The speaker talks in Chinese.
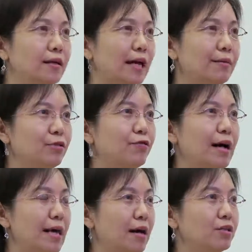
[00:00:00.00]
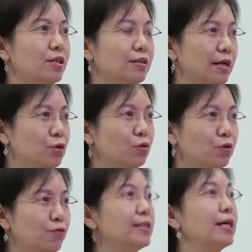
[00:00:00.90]
他的发芽和成长就
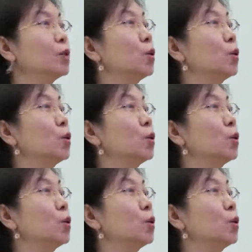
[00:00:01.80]
会非常的